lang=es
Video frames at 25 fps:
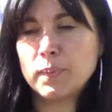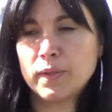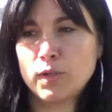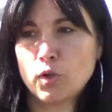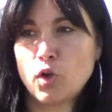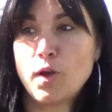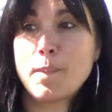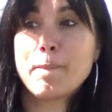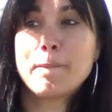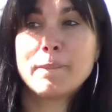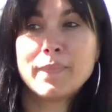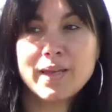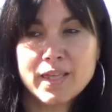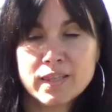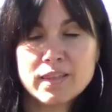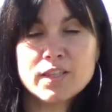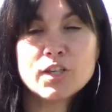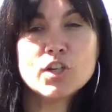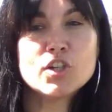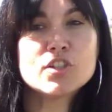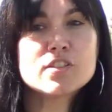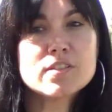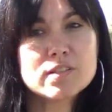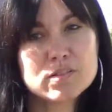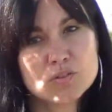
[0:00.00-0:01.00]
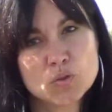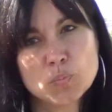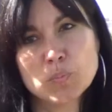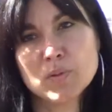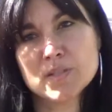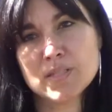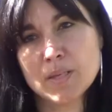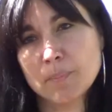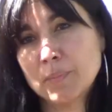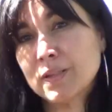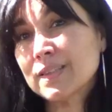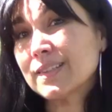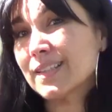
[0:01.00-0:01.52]
pero en medios
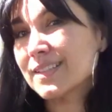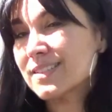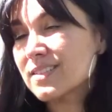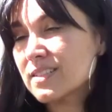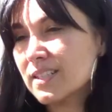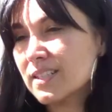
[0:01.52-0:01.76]
supuestamente